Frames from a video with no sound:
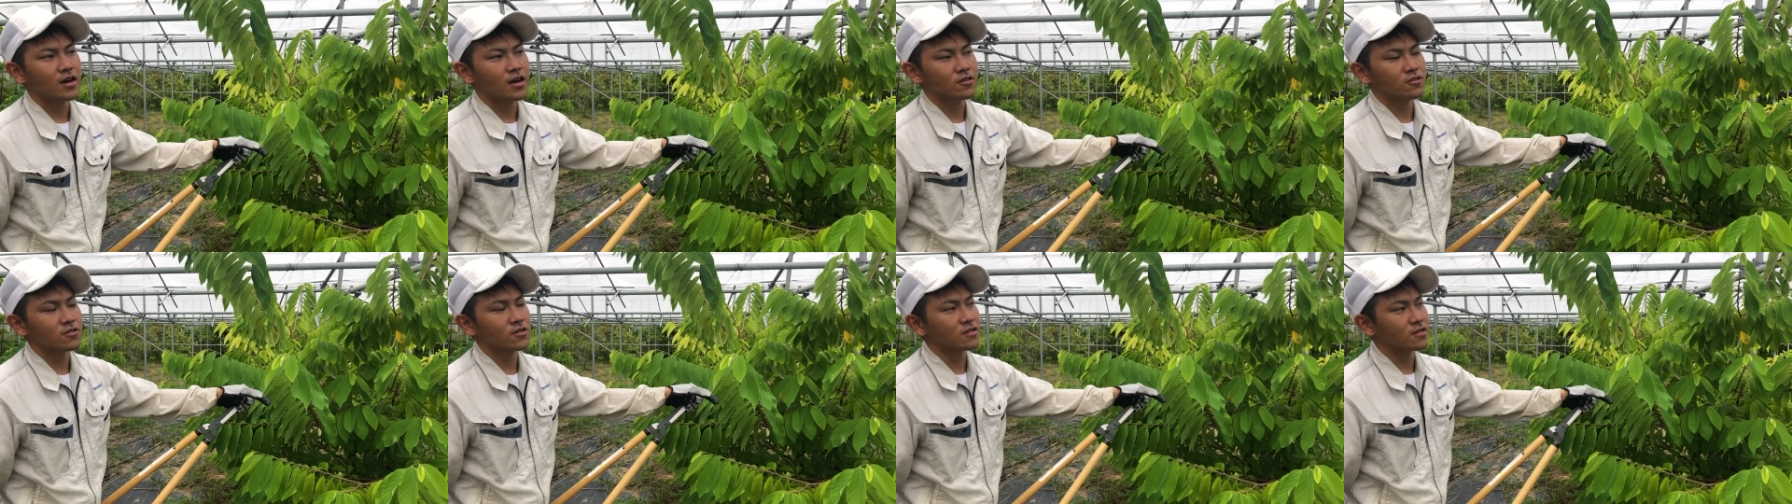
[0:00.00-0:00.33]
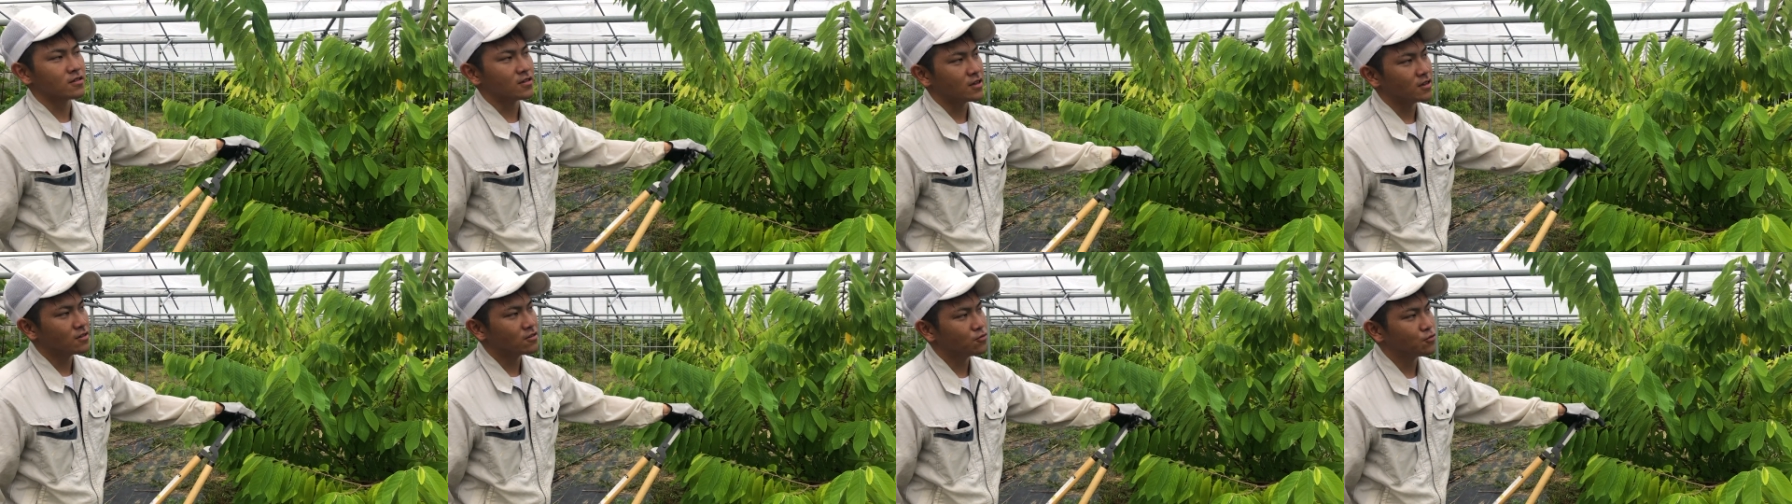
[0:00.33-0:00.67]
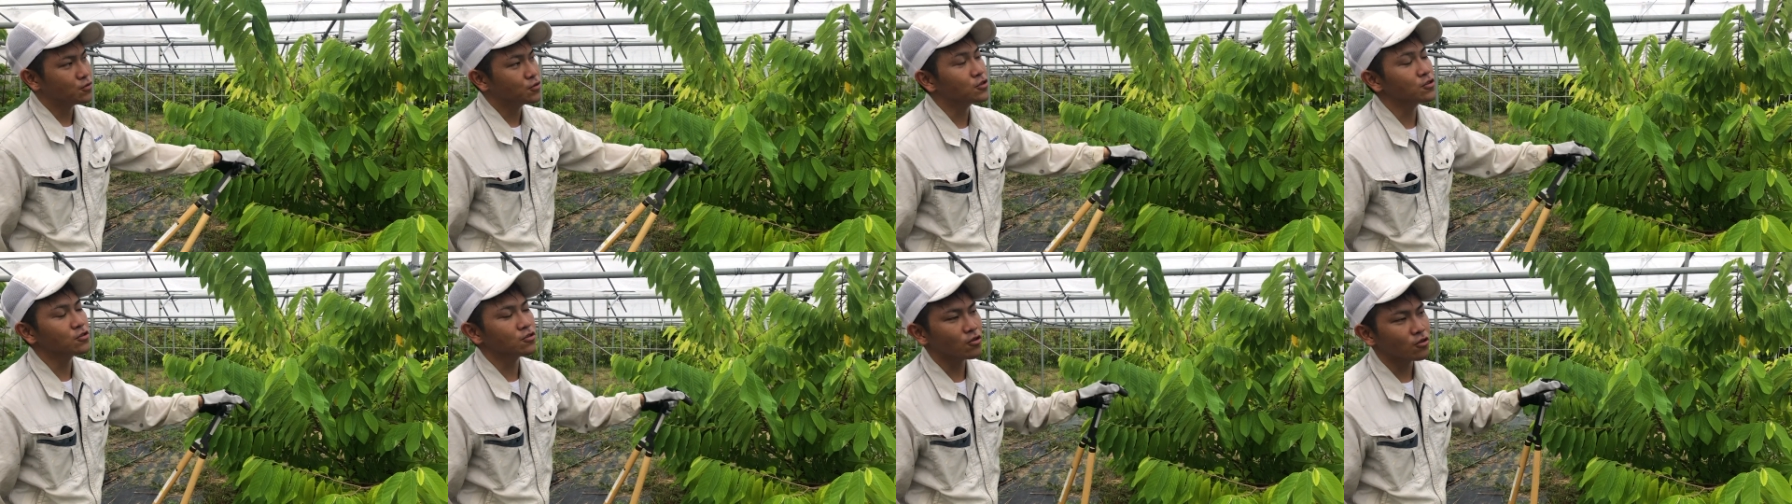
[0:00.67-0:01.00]
あのですね
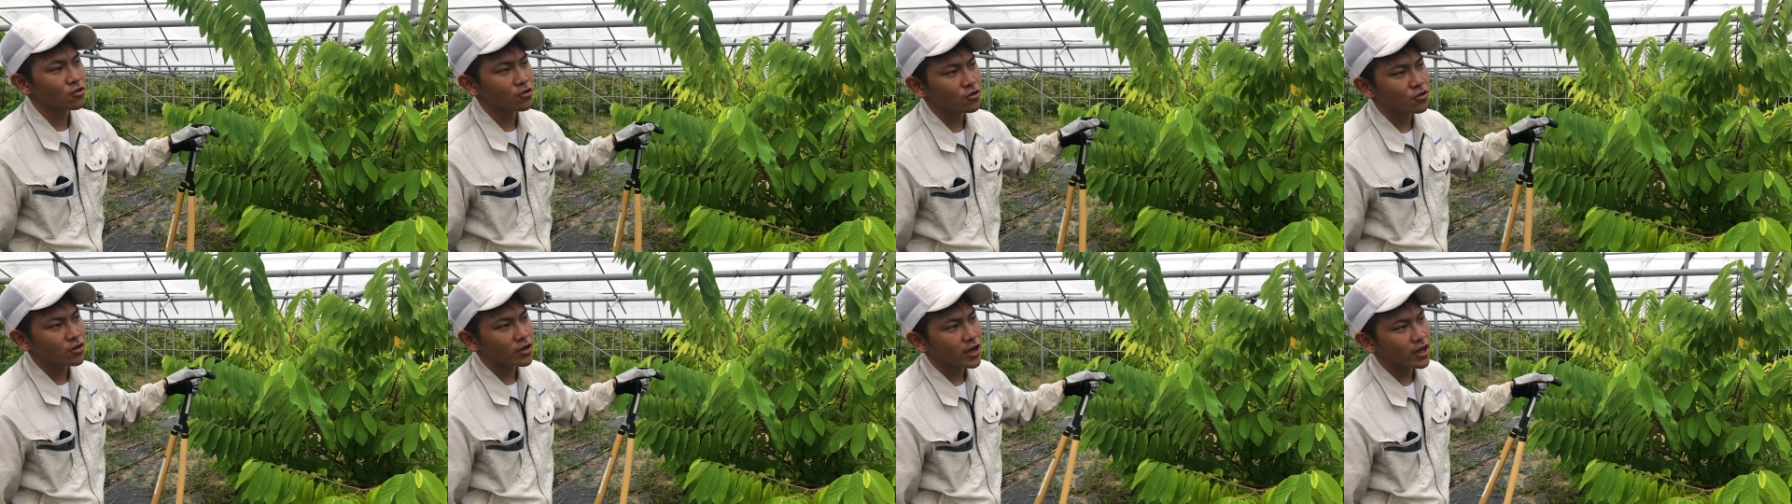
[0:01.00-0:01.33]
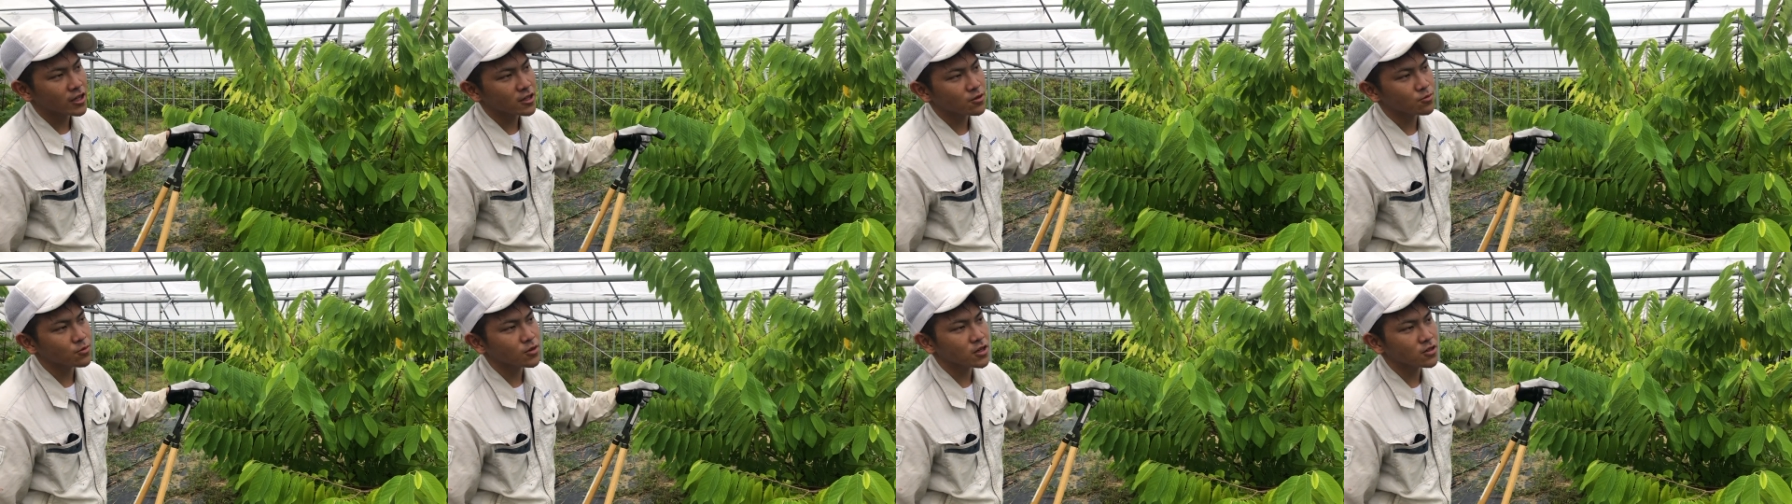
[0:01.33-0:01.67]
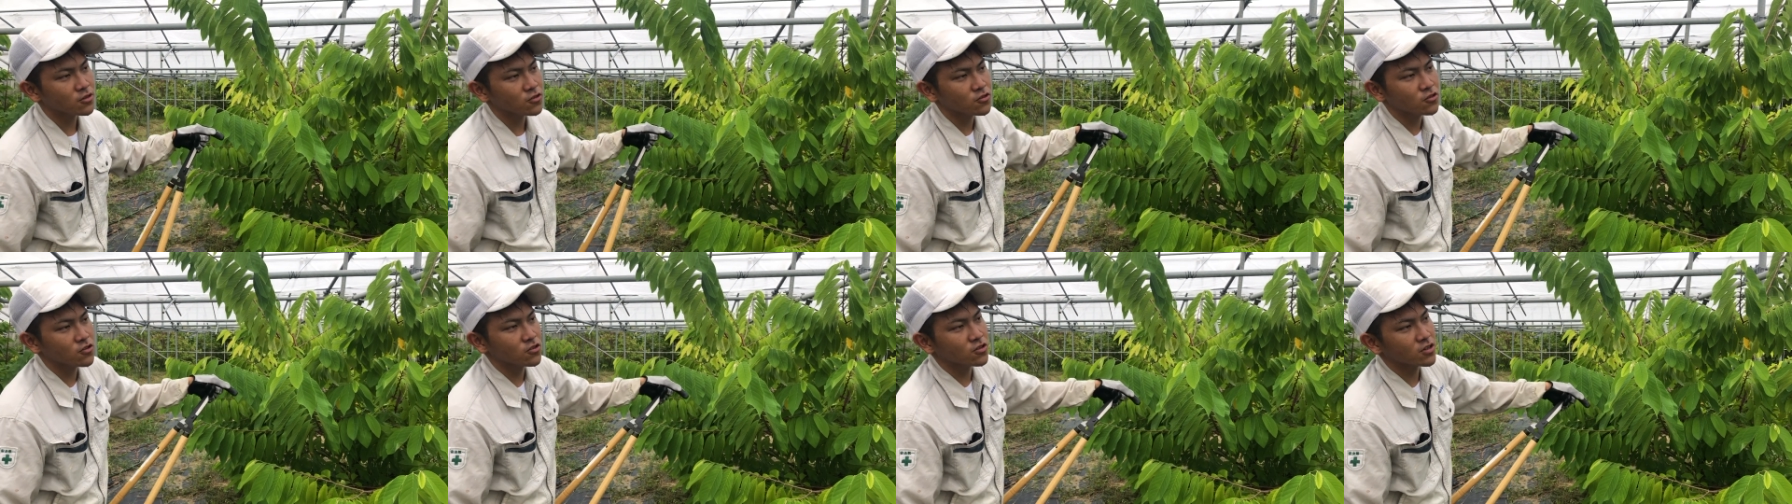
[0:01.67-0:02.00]
冬のあても
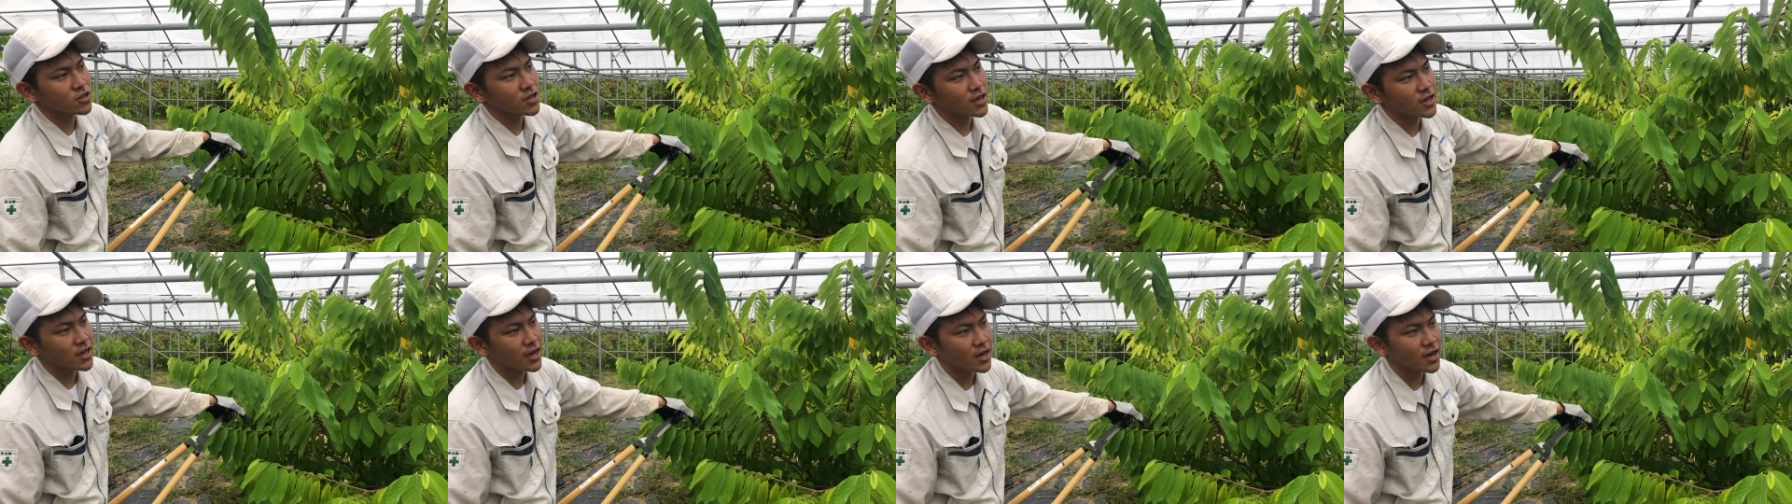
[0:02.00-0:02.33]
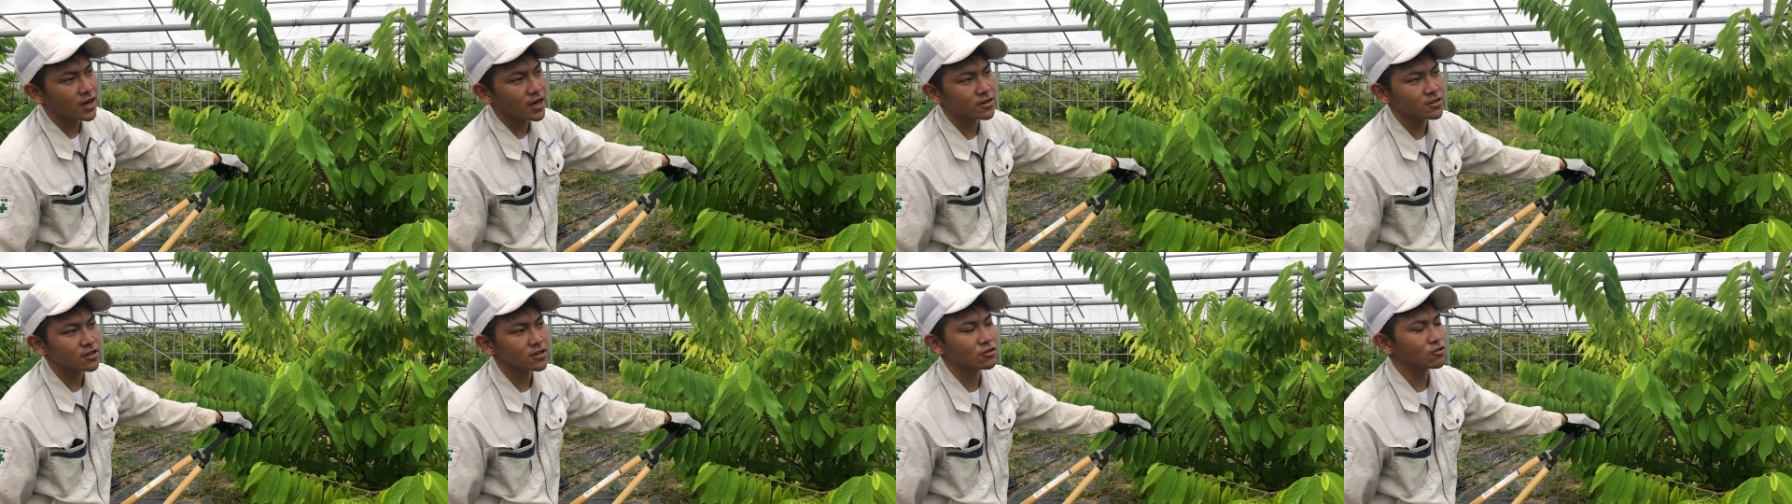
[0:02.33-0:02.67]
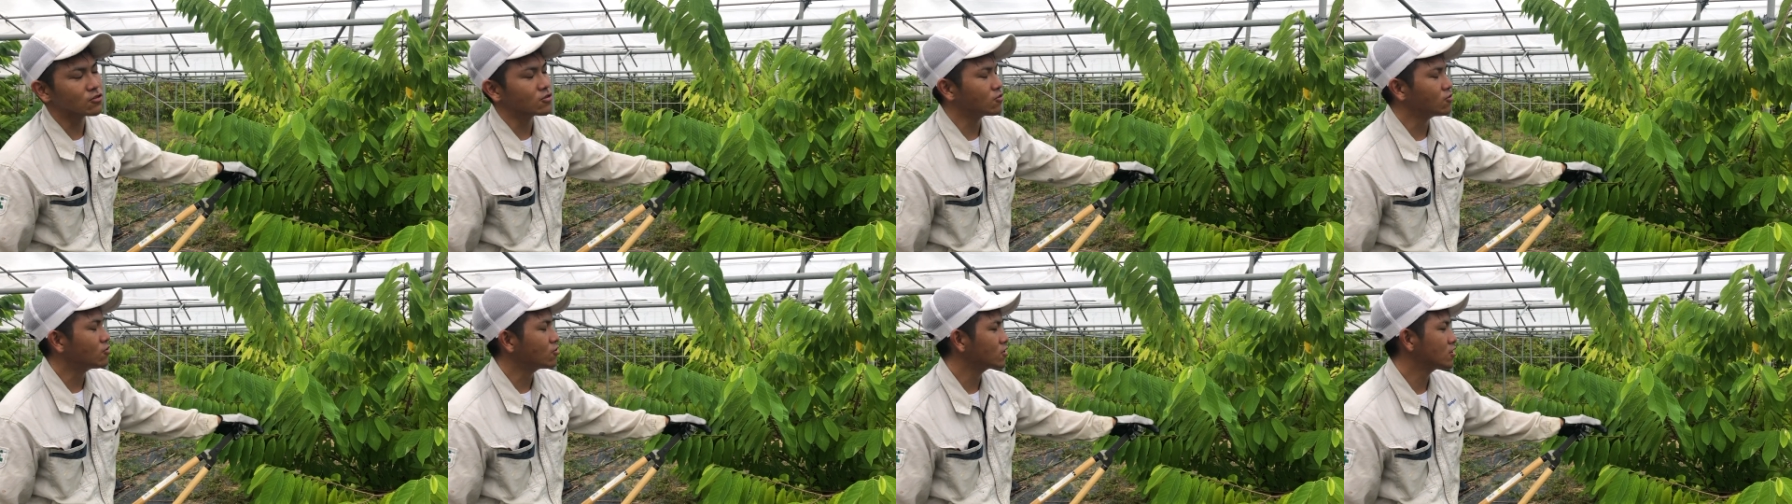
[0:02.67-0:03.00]
やの出荷がある
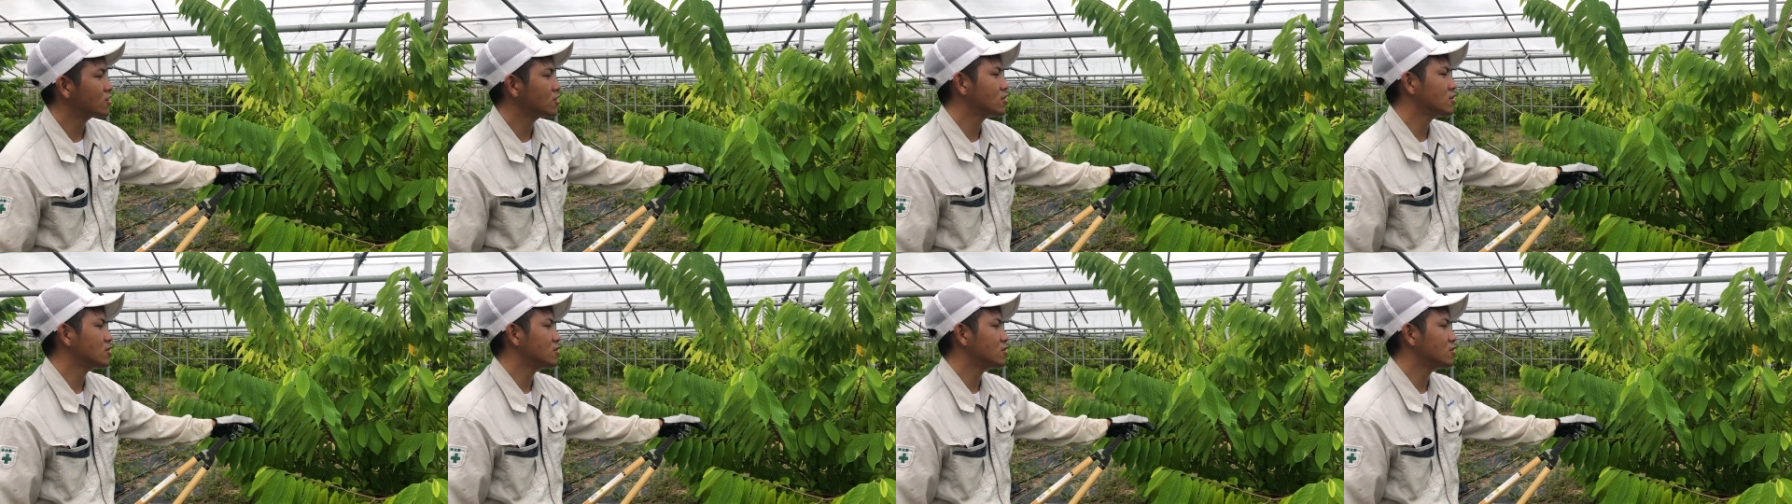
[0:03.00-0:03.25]
程度こ